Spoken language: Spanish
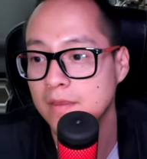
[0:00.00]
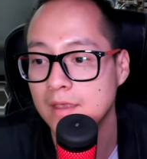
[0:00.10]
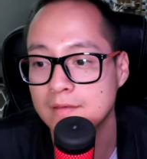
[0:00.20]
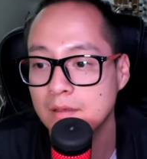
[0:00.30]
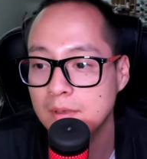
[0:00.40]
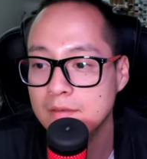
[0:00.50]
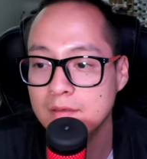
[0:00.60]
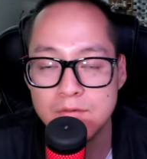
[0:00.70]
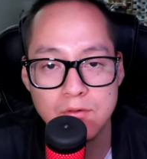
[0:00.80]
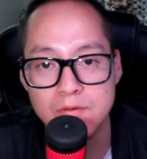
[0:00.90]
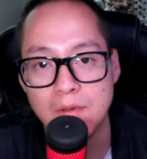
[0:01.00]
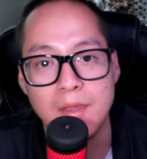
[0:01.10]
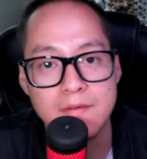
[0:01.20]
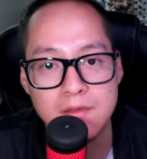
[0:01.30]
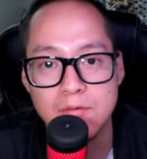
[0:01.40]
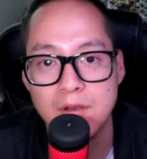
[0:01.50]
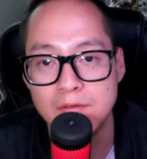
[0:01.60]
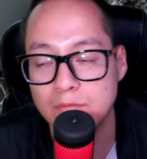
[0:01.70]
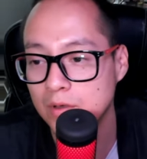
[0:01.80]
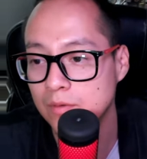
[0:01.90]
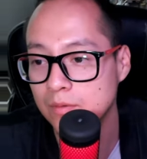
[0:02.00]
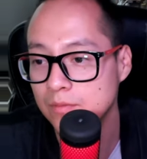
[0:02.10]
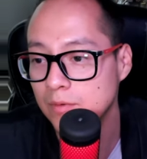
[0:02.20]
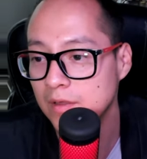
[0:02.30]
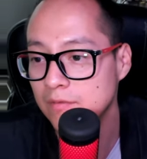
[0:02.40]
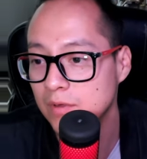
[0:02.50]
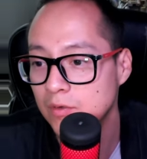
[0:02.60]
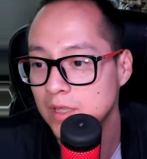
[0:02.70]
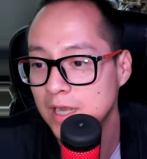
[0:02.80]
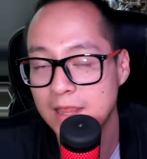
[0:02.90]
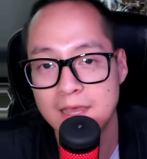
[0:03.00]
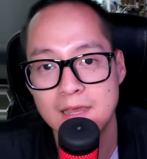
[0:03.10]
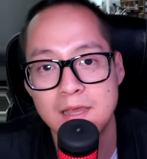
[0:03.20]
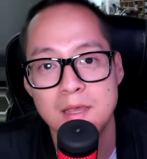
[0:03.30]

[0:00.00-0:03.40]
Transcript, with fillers: ya sabías esto, sabías que no eres juego, no eres dueño de nada.